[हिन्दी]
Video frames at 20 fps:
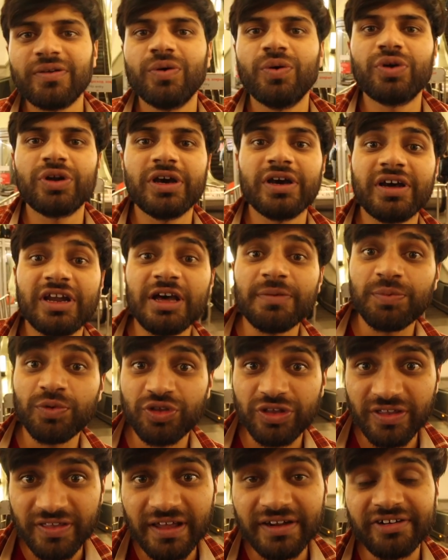तो और अगर आप
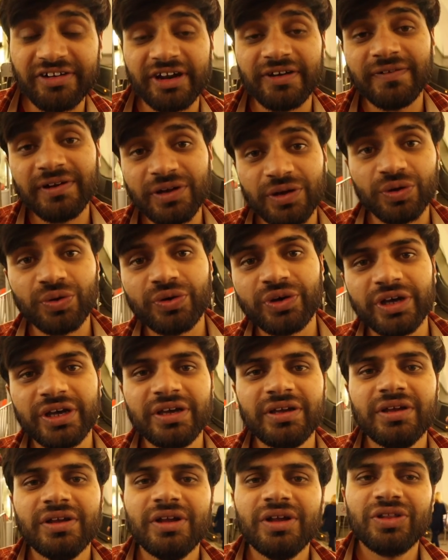उसके साथ ट्रैवल
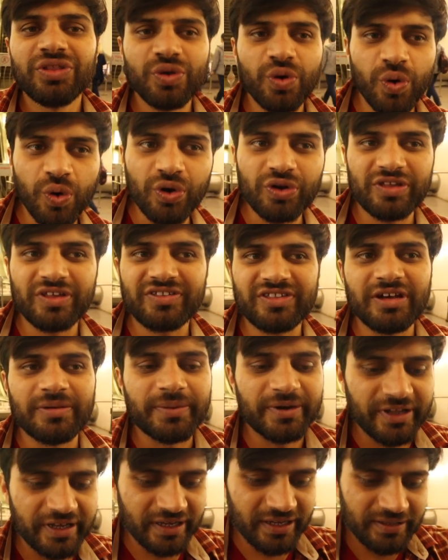करोगे तो और सस्ता
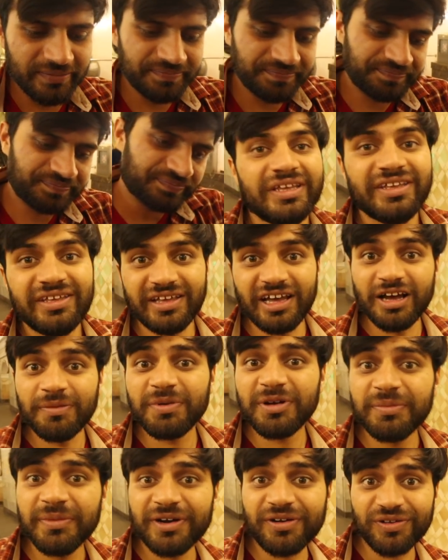पड़ेगा यहाँ
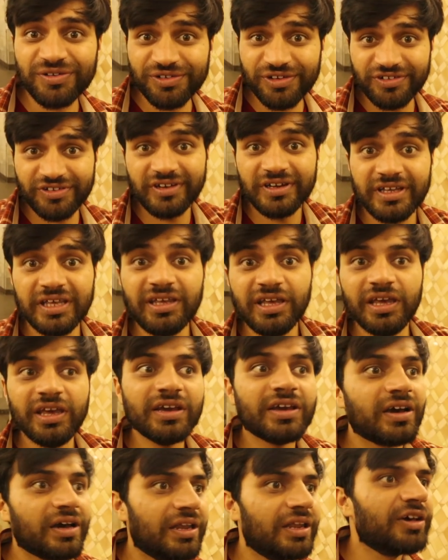पर मेट्रो स्टेशन की
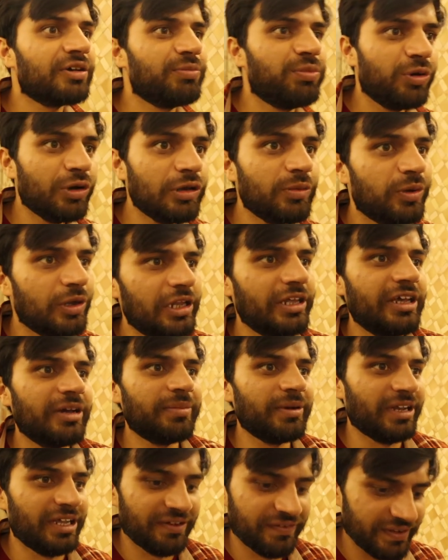एक अलग भूल भुलैया
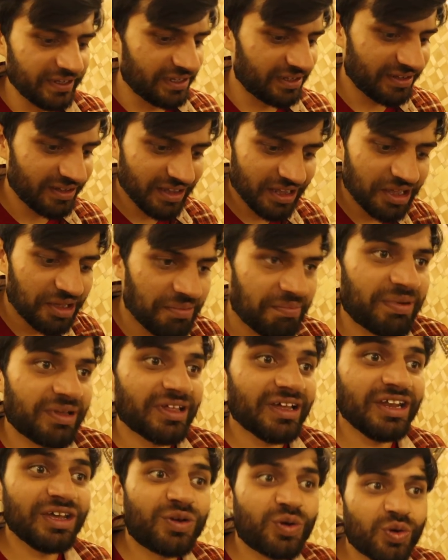बनी हुई है
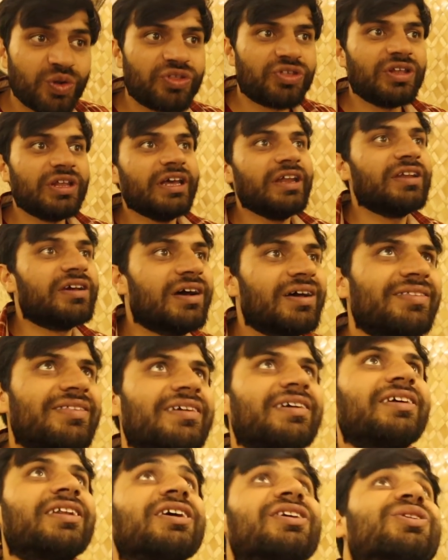पता नहीं कौन सी लाइन कहाँ
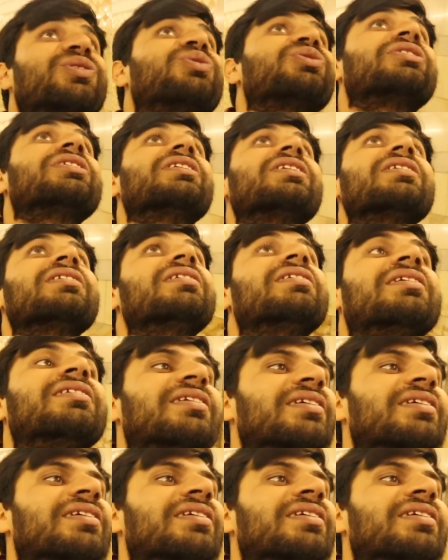से कनेक्ट होती है